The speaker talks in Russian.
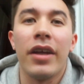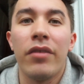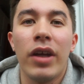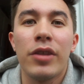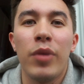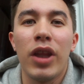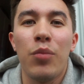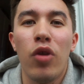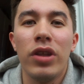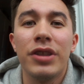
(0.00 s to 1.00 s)
хватит
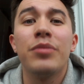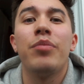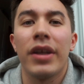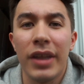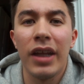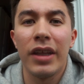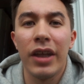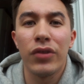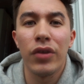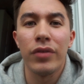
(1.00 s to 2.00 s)
балаболить, погнали
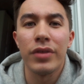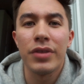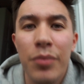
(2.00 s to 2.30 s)
готовить.